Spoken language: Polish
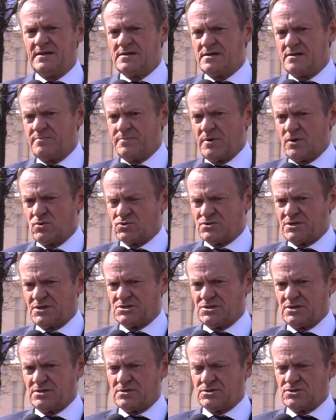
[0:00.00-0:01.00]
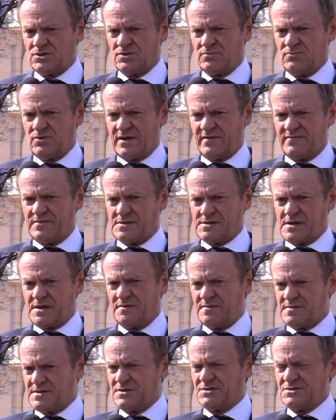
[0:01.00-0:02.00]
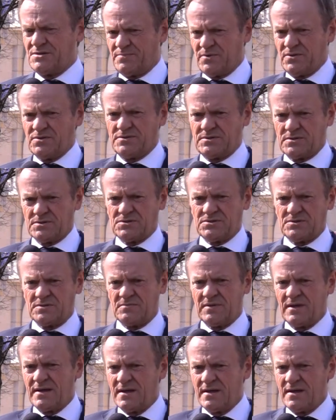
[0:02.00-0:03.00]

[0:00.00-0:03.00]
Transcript: linie porusza się rząd Morawieckiego w sensie politycznym.